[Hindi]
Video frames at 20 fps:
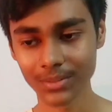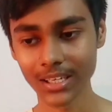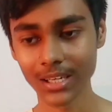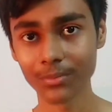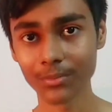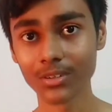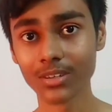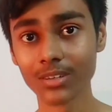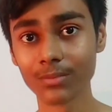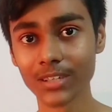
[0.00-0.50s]

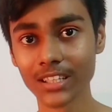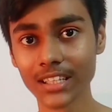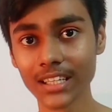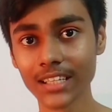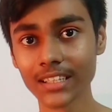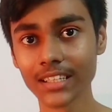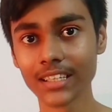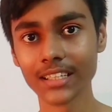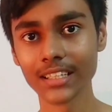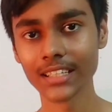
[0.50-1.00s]
मैंने आपको
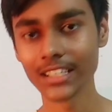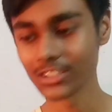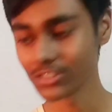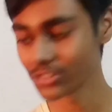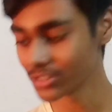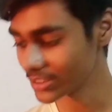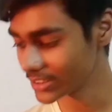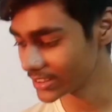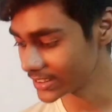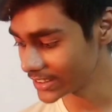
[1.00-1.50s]
बताया था कि ये
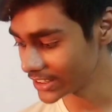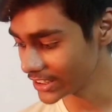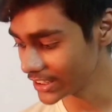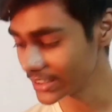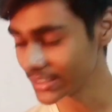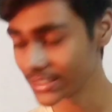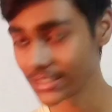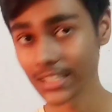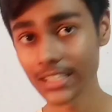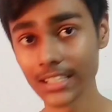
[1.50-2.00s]
जो
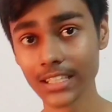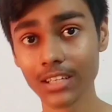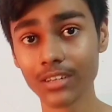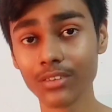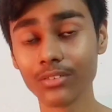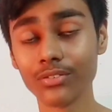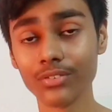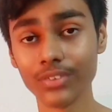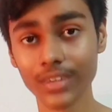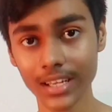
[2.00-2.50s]
चीज़ है ये
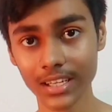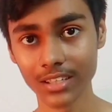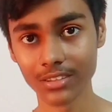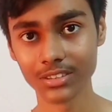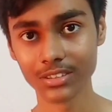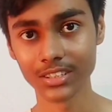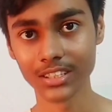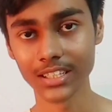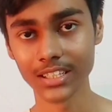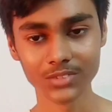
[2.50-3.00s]

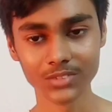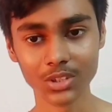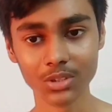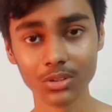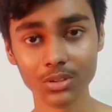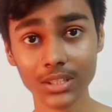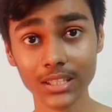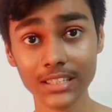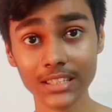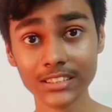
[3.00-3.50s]
फेक होती है
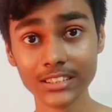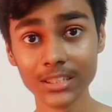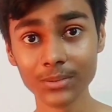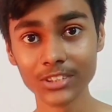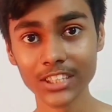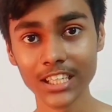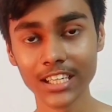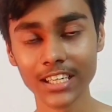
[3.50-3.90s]
तो इन सब